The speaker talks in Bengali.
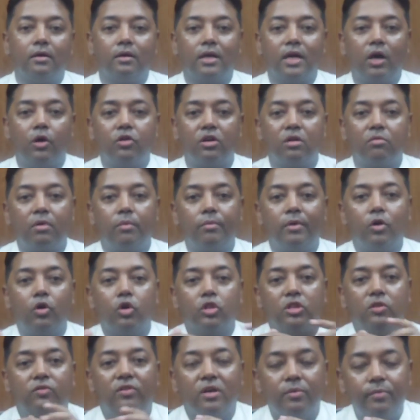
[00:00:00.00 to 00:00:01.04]
কাউন্টার মামলা
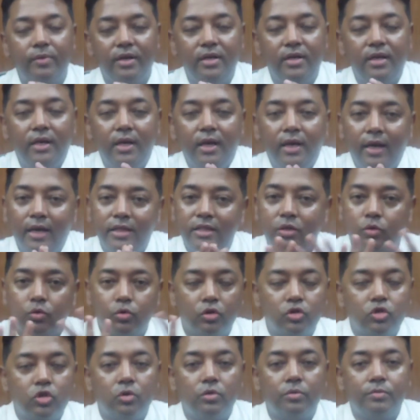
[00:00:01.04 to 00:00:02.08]
করতে পারবেন এতে
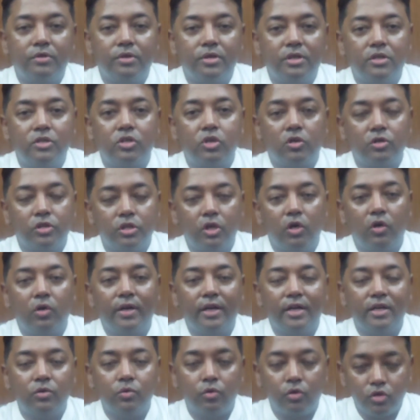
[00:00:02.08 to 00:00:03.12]
কোনো সন্দেহ
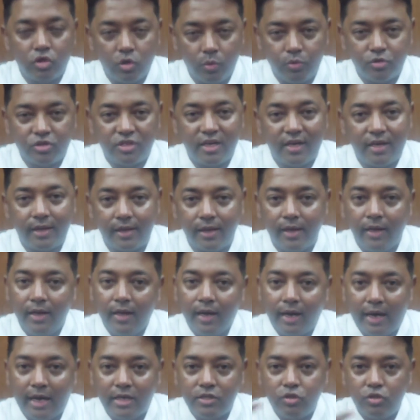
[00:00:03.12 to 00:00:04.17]
নেই কোনো সমস্যা নেই
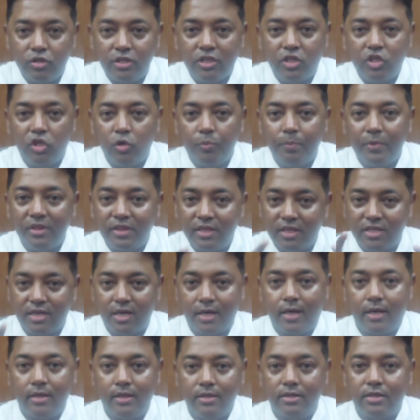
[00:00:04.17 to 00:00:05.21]
আর যদি কেউ মিথ্যে
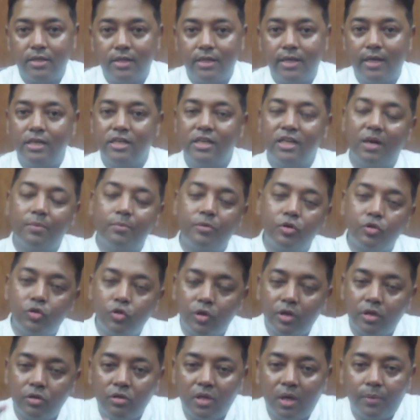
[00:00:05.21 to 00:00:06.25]
সাক্ষী দেয় সেটা সেটার
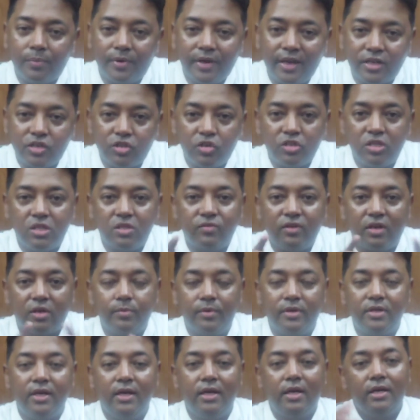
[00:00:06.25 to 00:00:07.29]
বিরুদ্ধেও কিন্তু আপনি অ্যাকশন যেতে
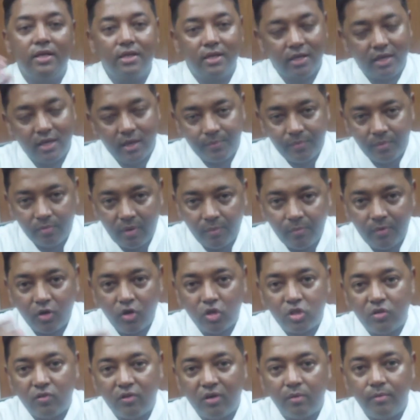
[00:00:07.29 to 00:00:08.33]
পারবেন সেটা আপনি মামলা
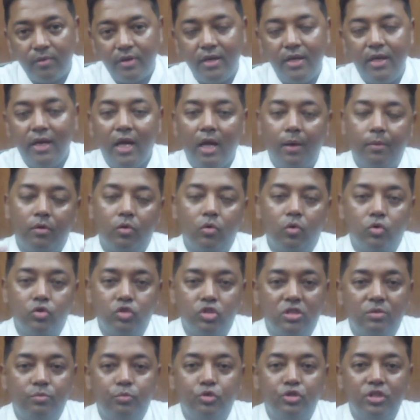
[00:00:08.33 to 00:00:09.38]
করতে পারবেন এবং কোর্ট
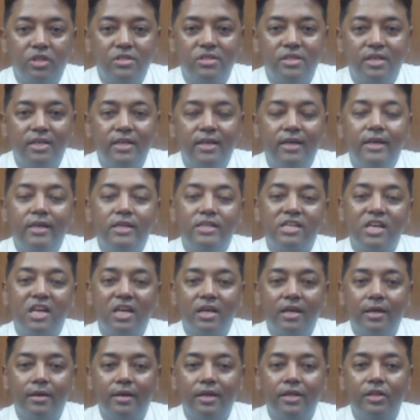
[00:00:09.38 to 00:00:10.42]
যদি বুঝে যে সে
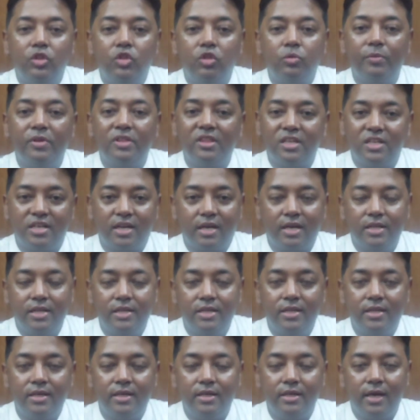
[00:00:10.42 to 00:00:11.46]
কিন্তু মিথ্যে সাক্ষী
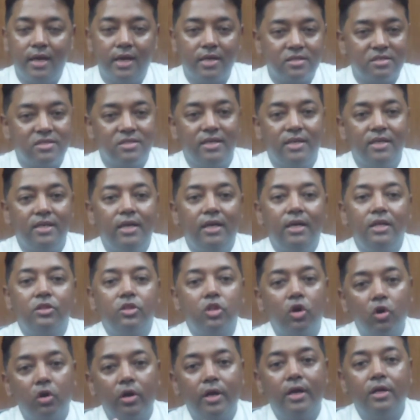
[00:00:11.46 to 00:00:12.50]
দিতে আসছে
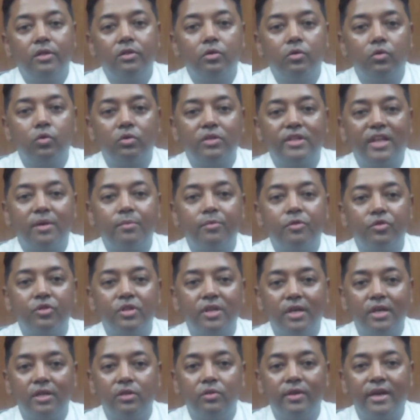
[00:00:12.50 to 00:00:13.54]
তখন কিন্তু কোর্ট তার
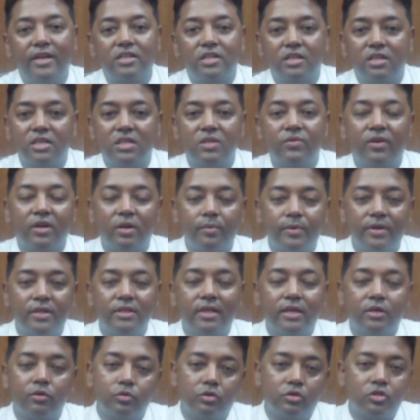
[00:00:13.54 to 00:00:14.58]
বিরুদ্ধে কিন্তু অ্যাকশন যেতে পারবে
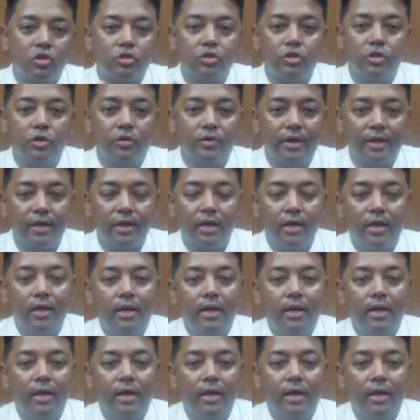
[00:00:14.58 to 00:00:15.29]
তার কোনো সন্দেহ নেই